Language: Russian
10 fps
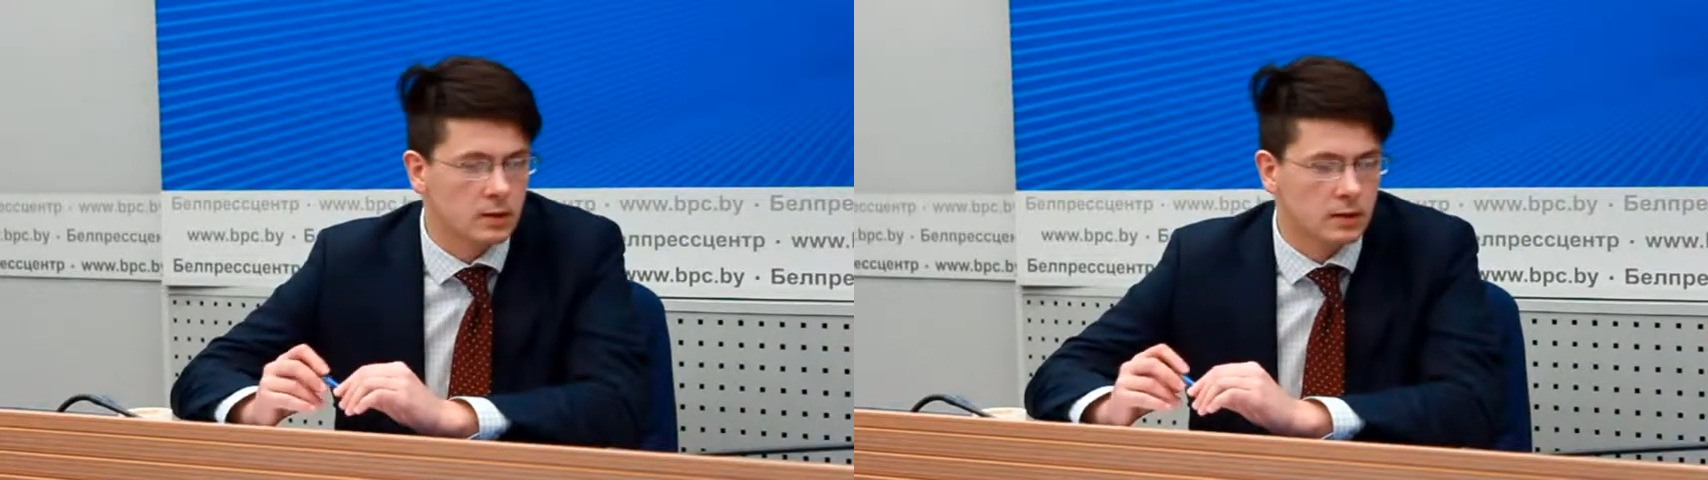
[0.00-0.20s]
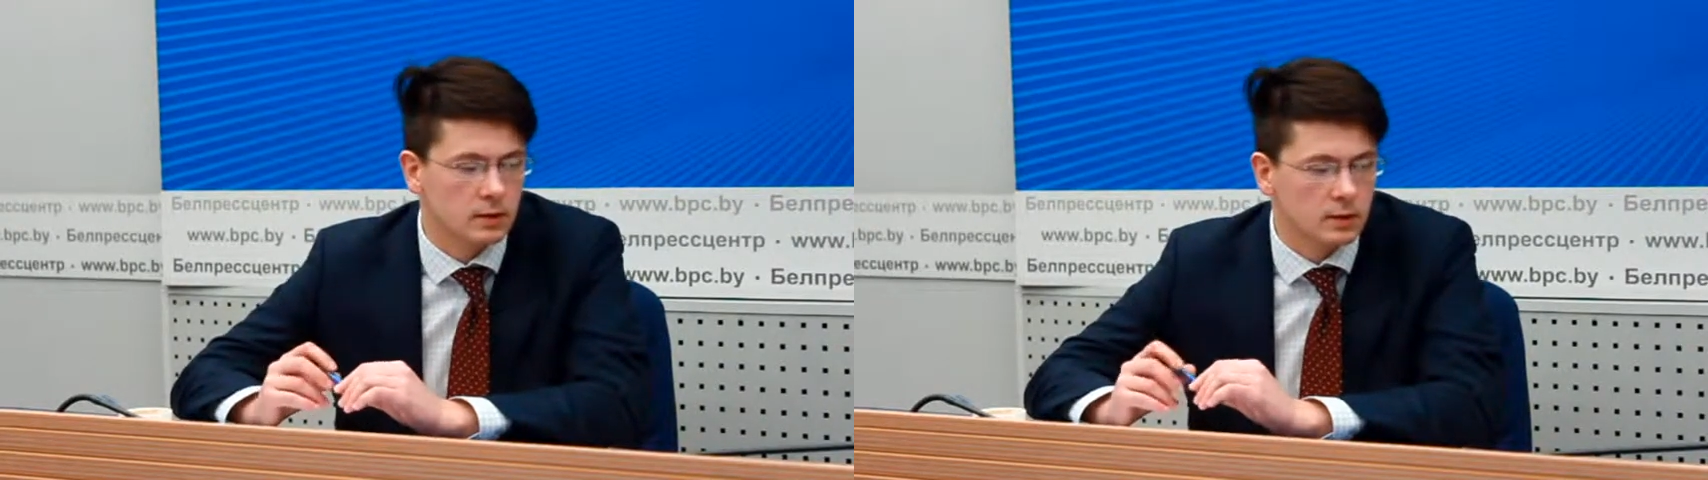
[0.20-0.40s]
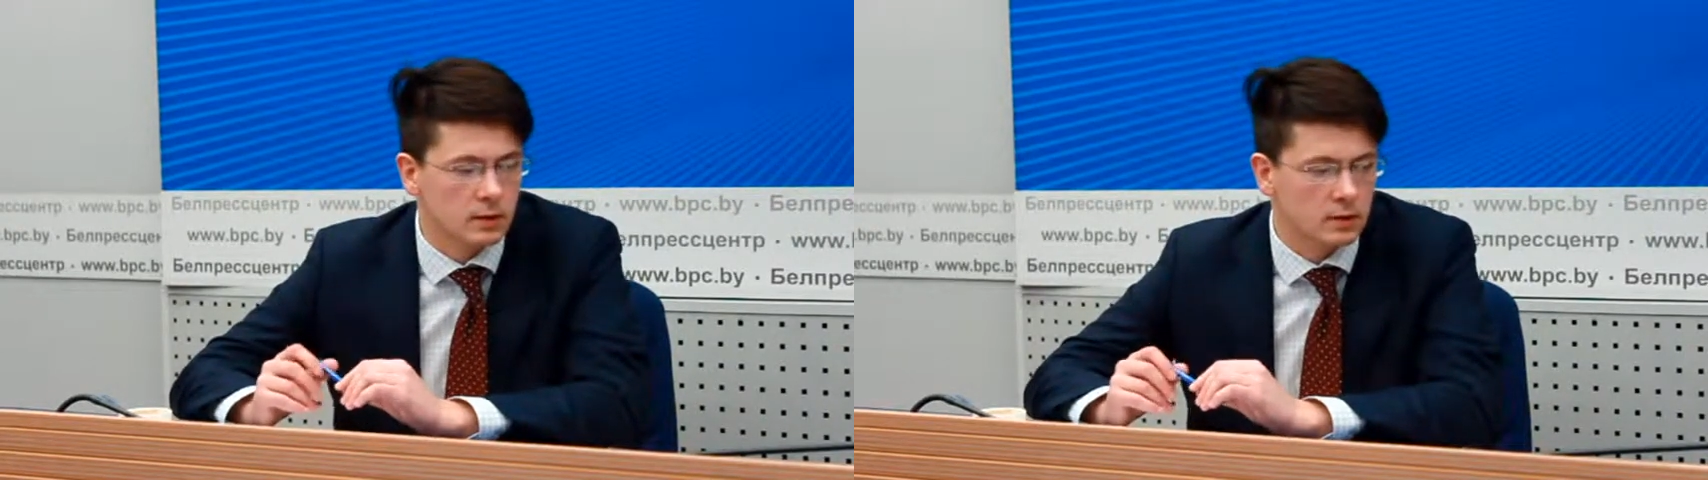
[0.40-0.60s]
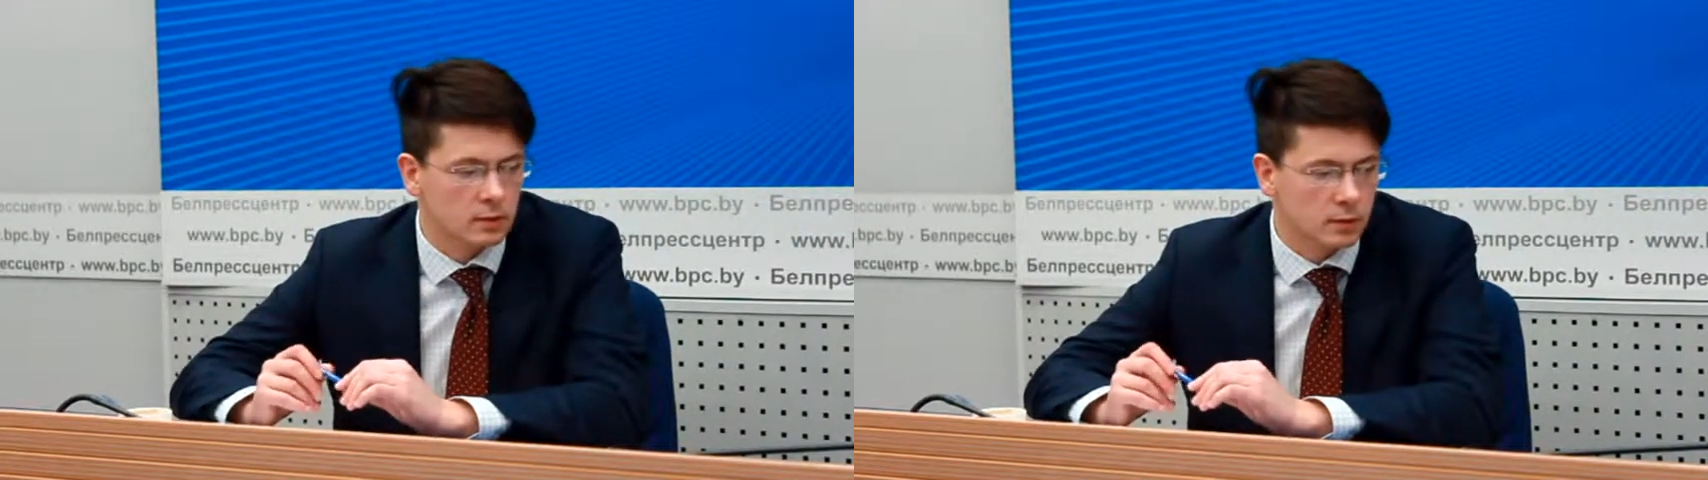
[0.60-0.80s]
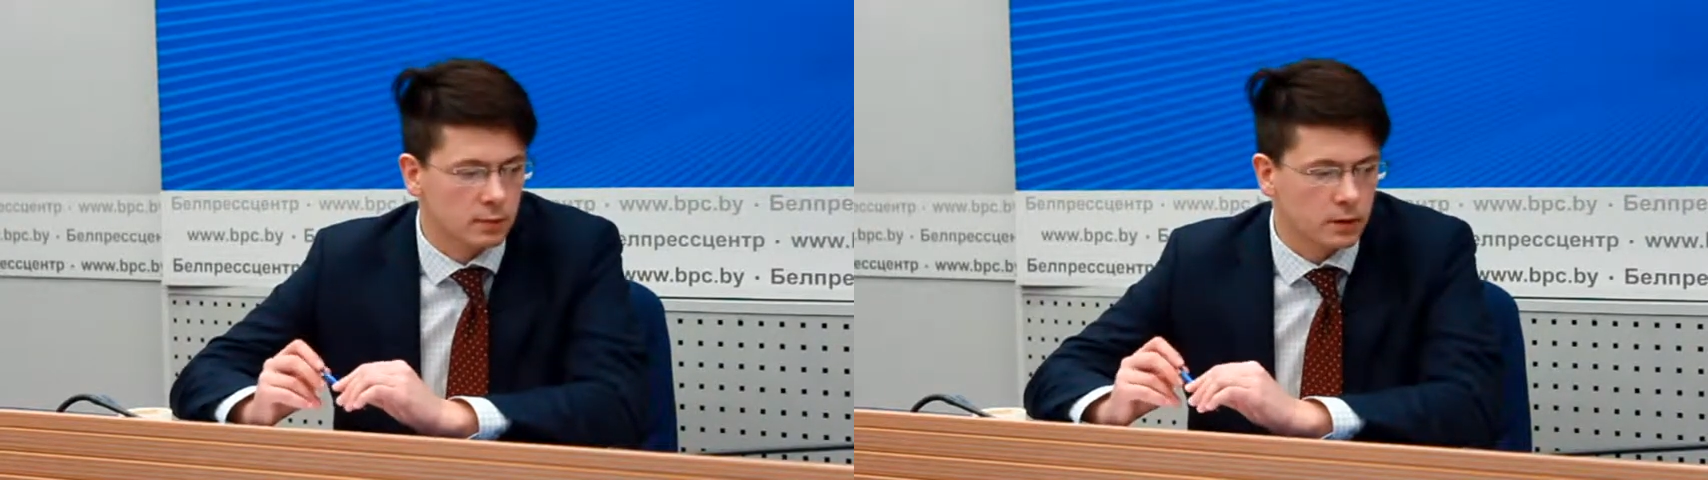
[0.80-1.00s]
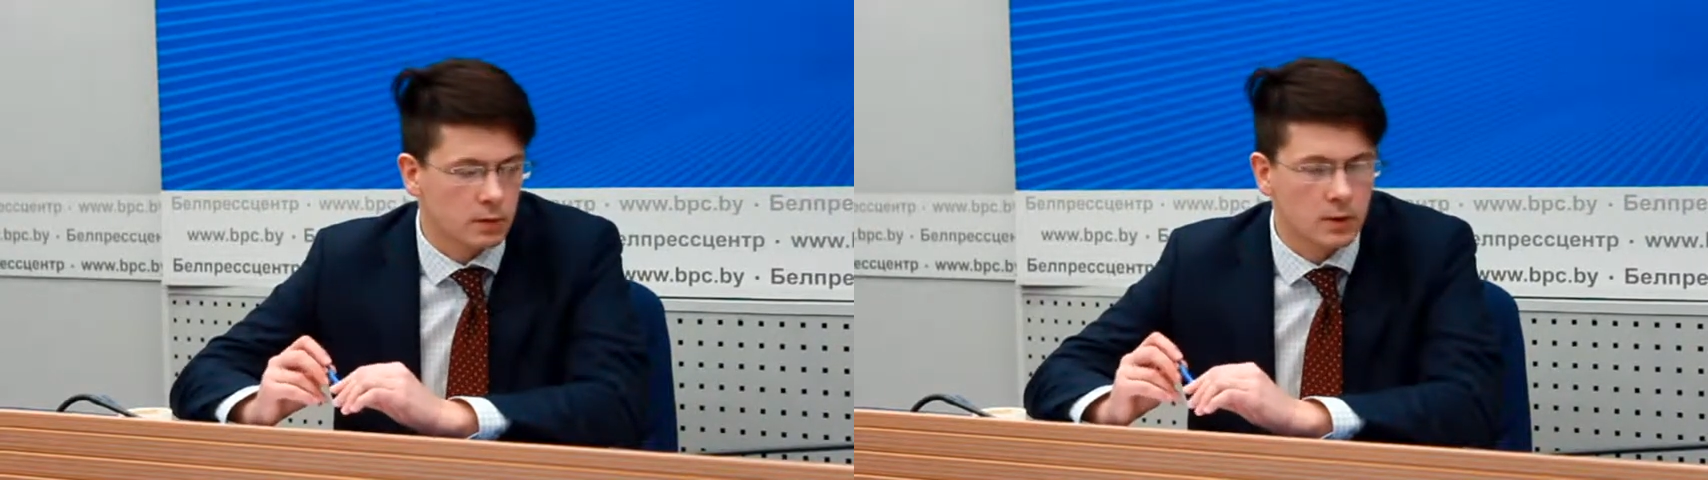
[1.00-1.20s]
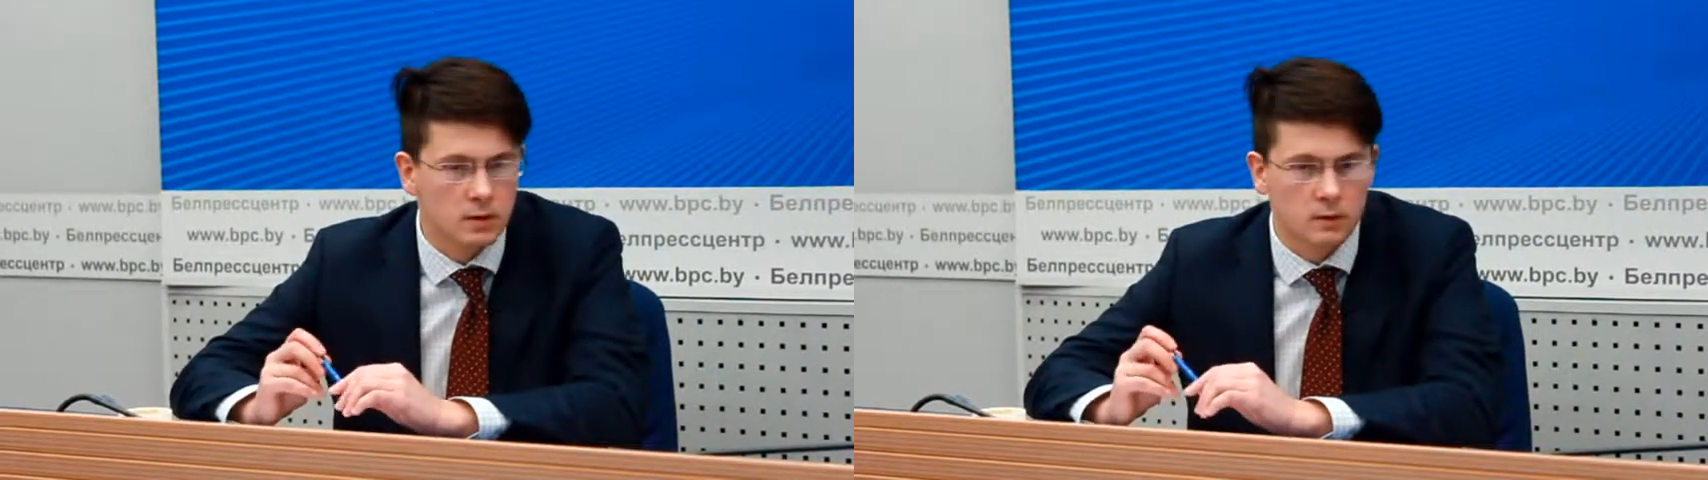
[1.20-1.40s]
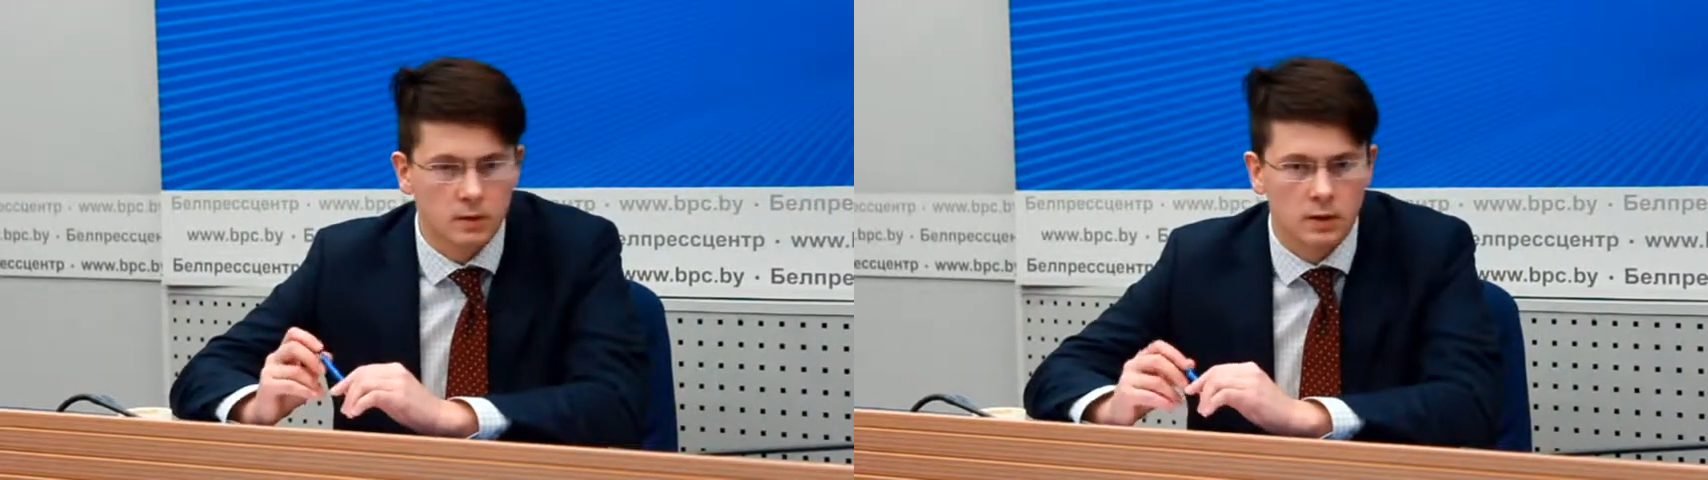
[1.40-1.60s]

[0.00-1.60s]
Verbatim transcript: центр содействия предпринимательства.